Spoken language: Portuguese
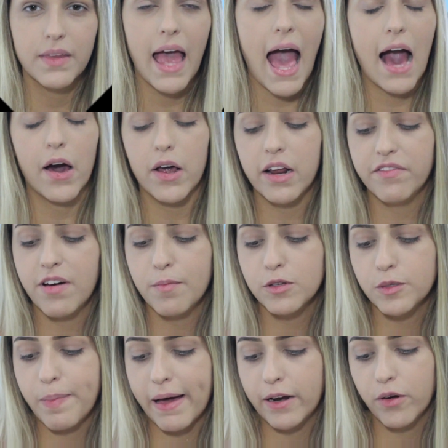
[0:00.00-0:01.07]
Agora
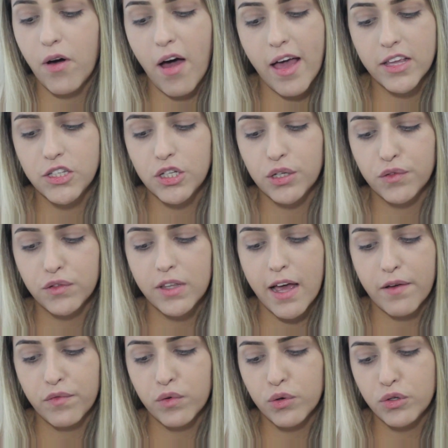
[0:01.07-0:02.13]
vamos para o corretivo
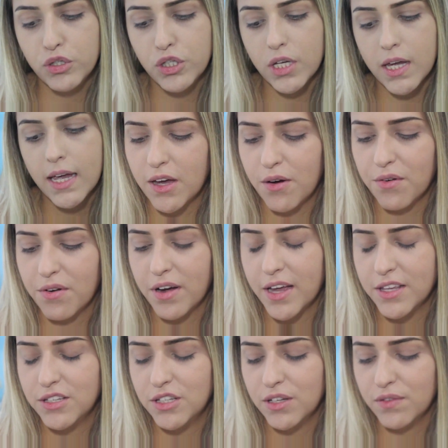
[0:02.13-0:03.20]
da Vult, que é um
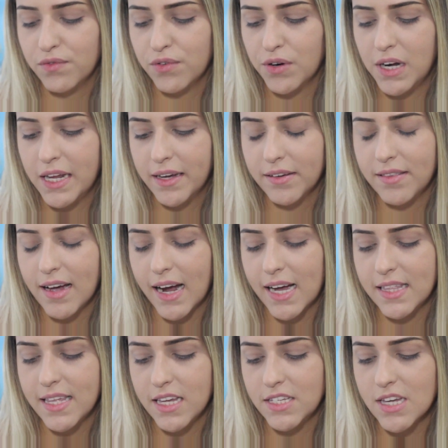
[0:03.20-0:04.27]
corretivo líquido
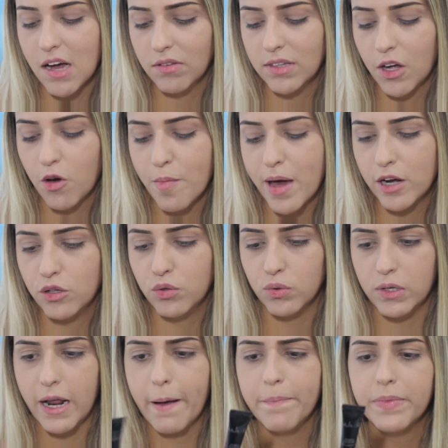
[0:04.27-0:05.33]
HD de alta
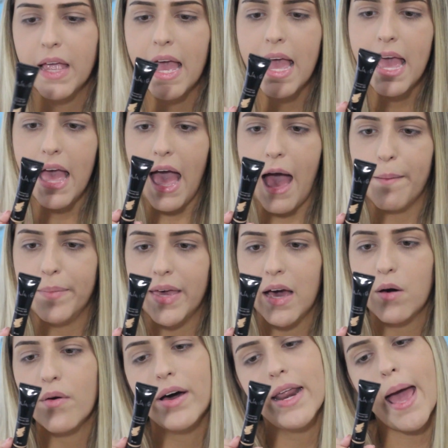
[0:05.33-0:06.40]
cobertura. A
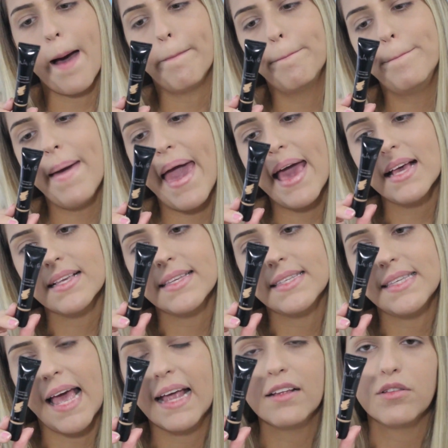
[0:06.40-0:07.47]
minha cor é a
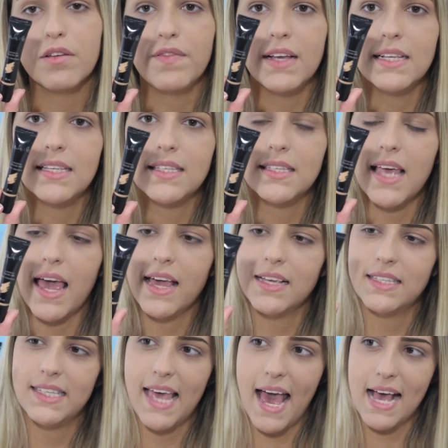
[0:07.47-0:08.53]

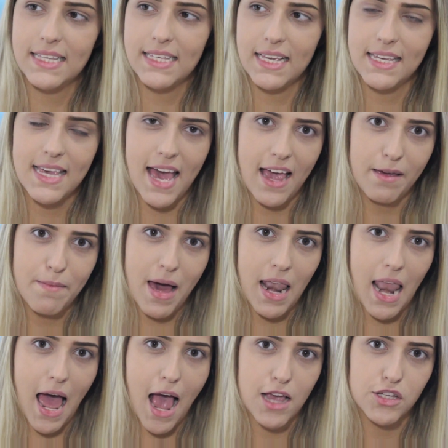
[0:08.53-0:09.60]
B126 e essa aqui é a
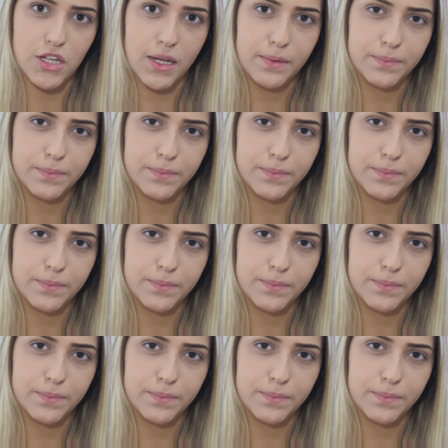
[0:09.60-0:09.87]
embalagem.